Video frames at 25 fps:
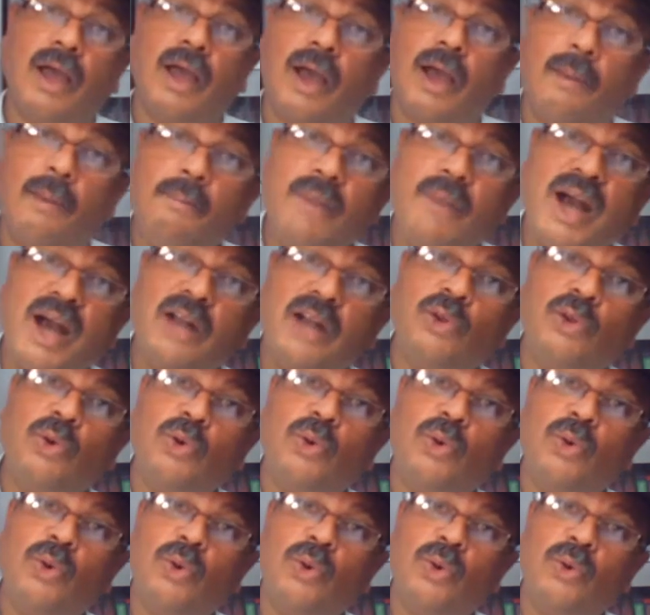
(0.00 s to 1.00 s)
अम्मा को
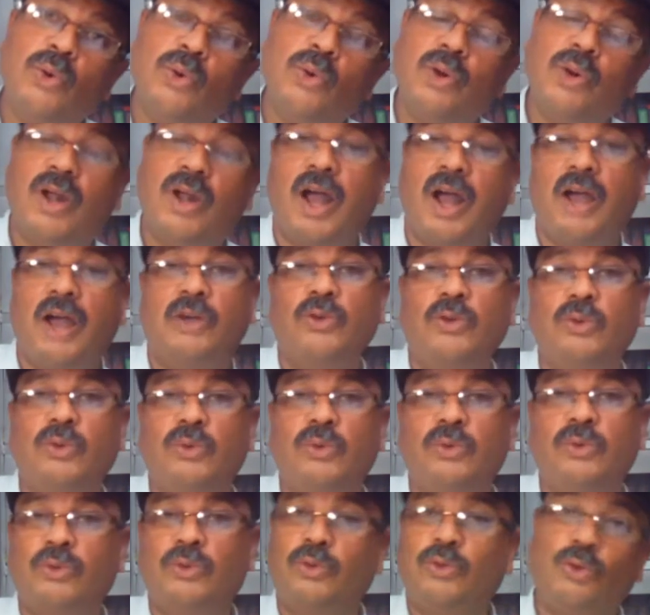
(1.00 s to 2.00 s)
काटो
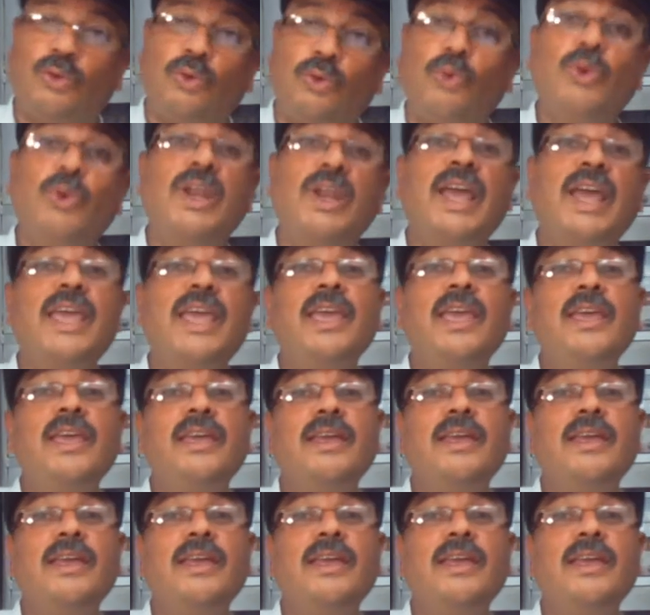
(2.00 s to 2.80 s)
तो खून नहीं